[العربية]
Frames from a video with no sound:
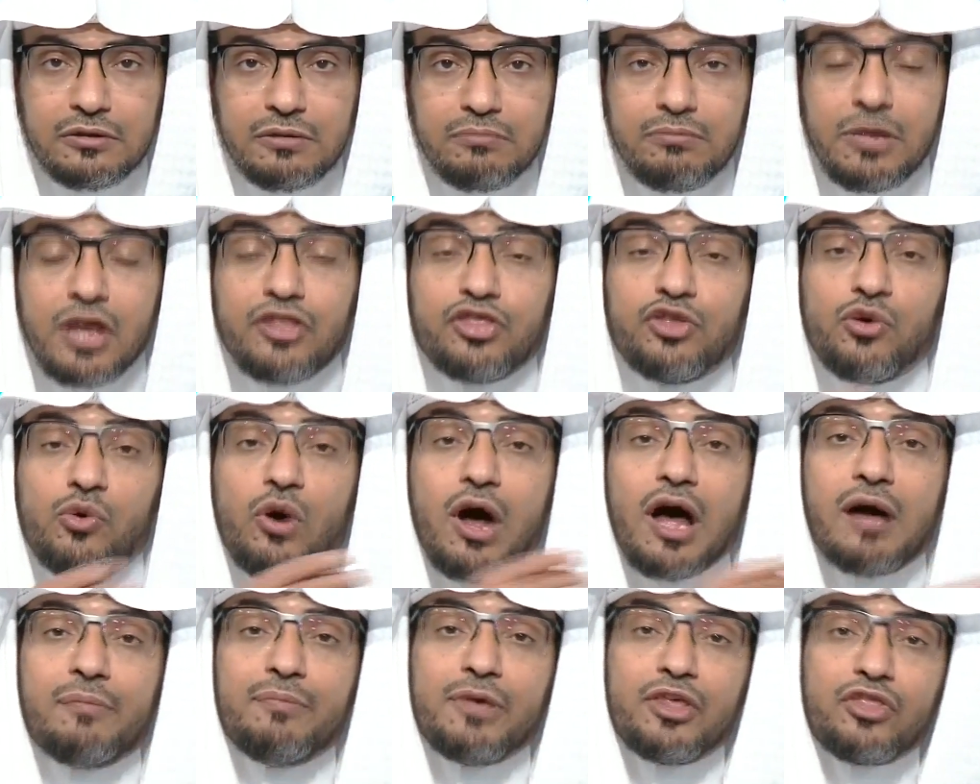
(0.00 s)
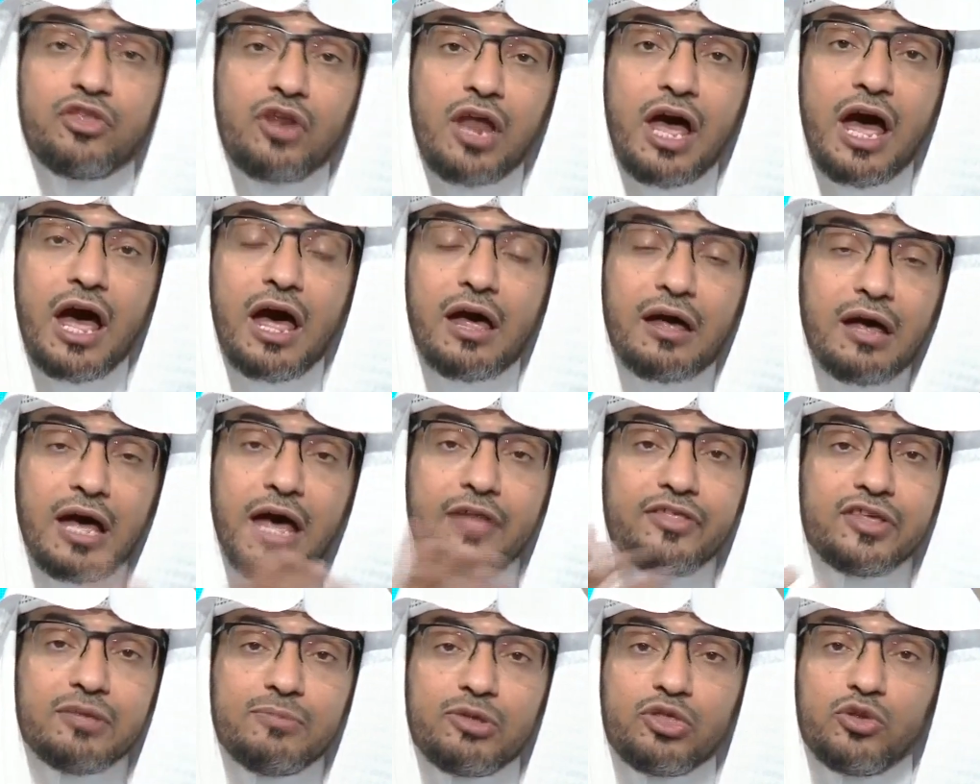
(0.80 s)
مثلها مثلها
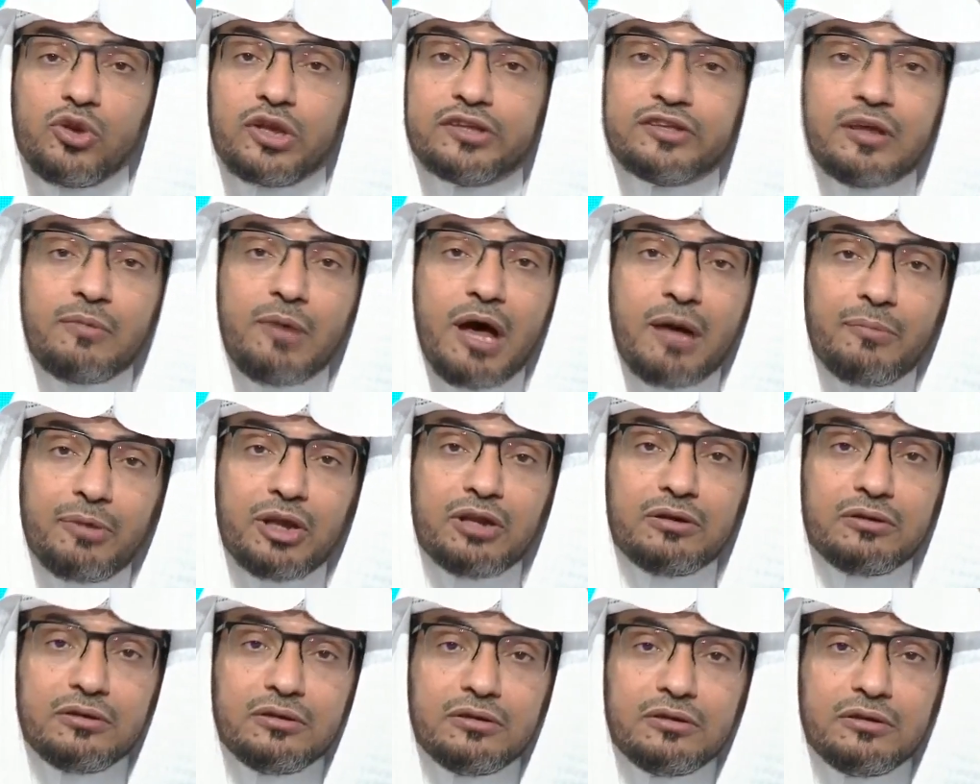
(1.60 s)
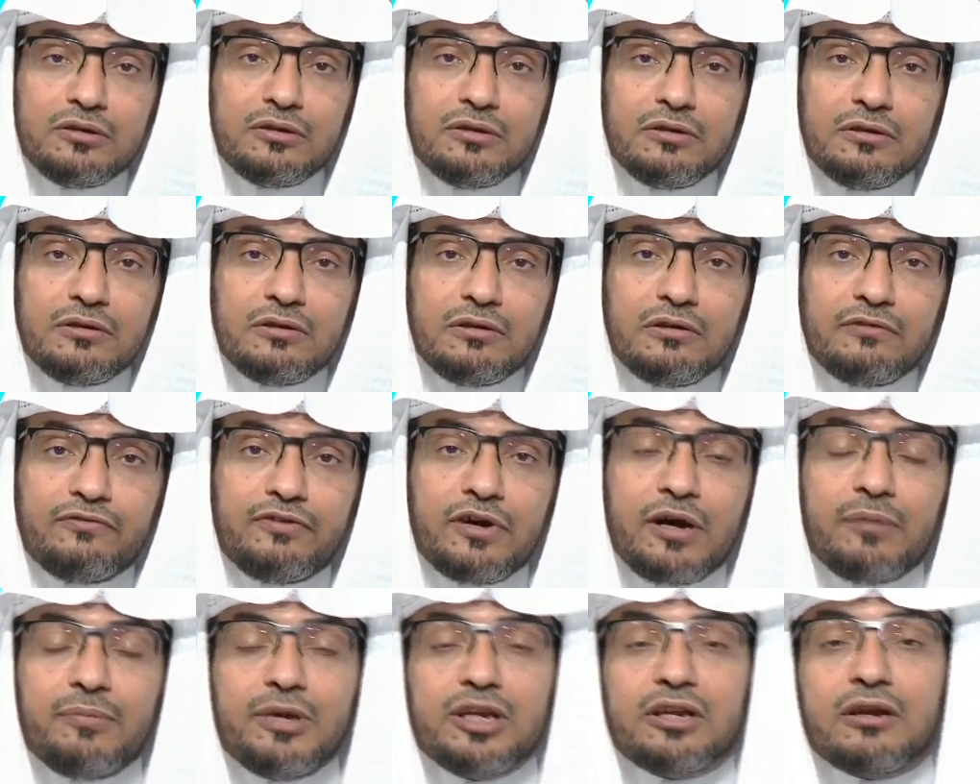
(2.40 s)
هذه مثلها تماما
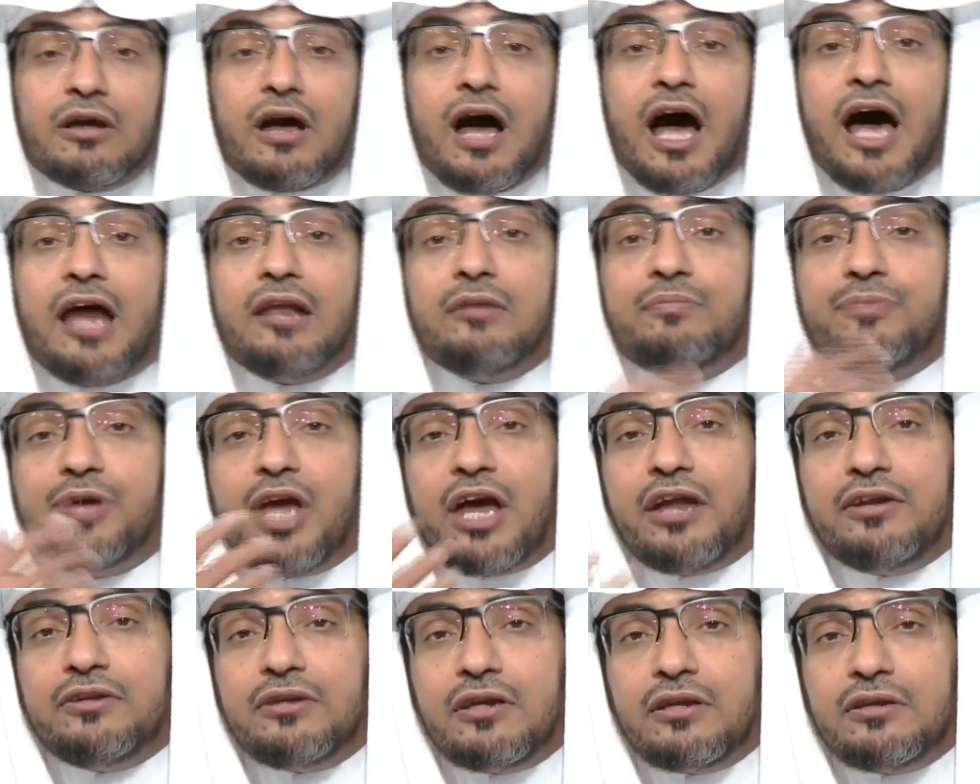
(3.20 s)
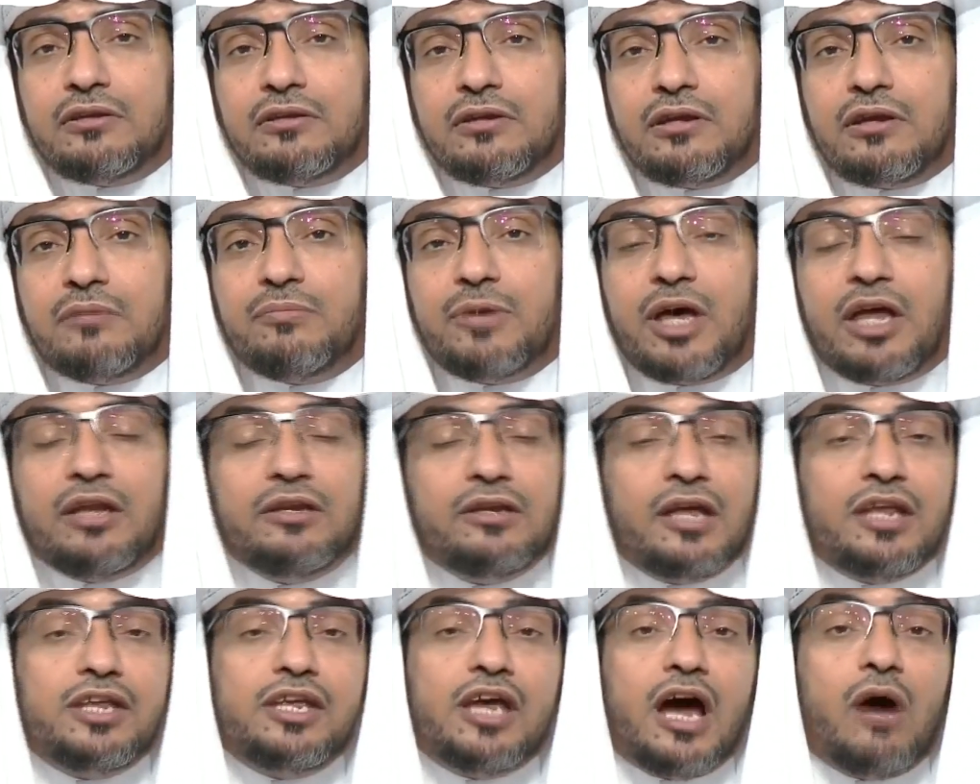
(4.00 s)
فمن قال بأن
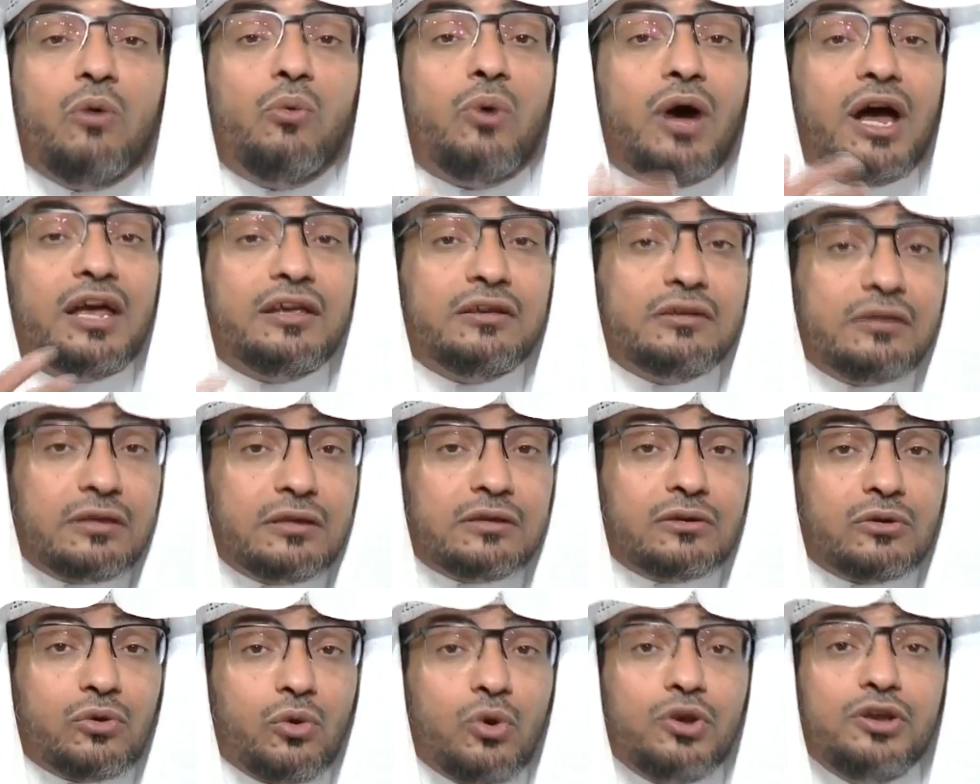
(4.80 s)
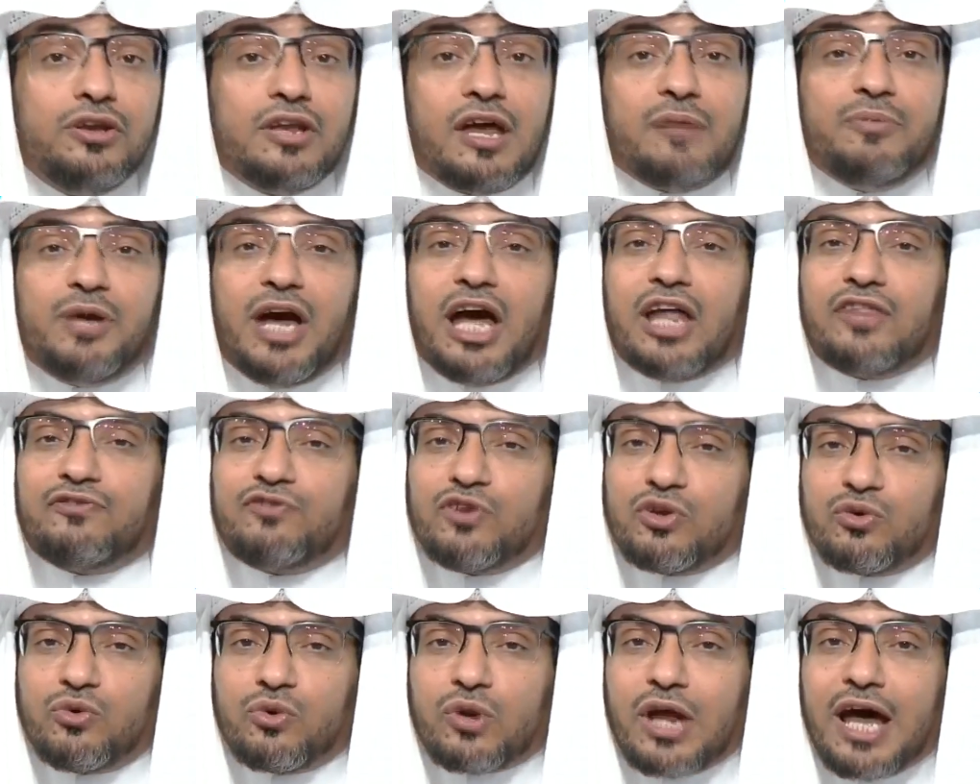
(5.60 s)
بأنني أو غيري قلنا بحذف
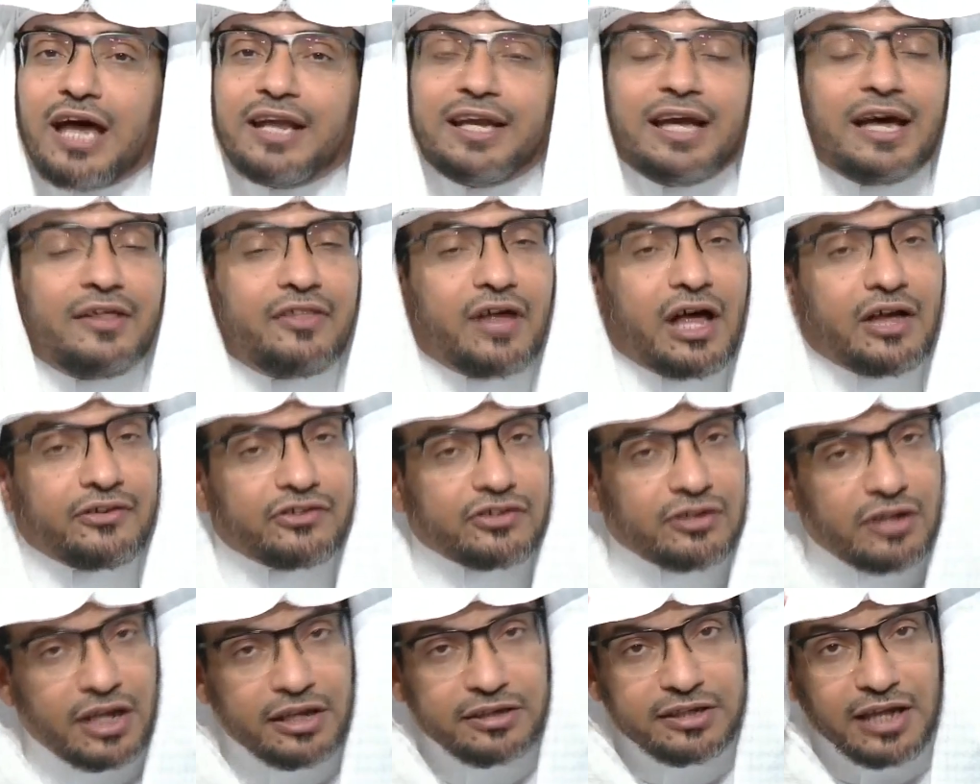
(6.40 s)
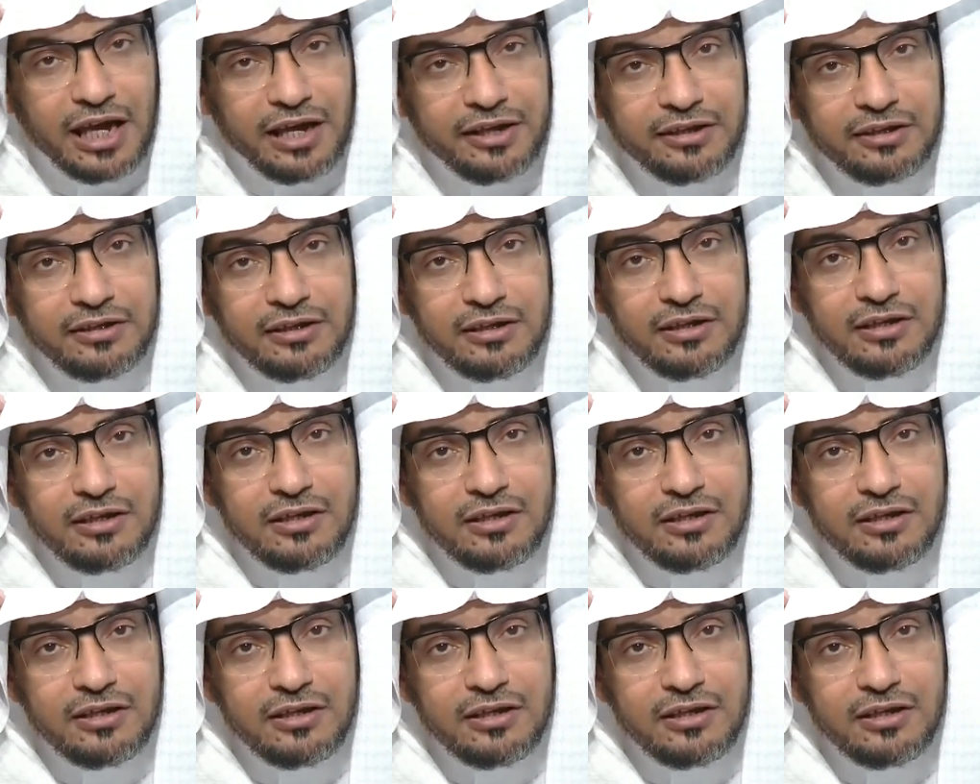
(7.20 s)
القرآن هذا أصلا يعني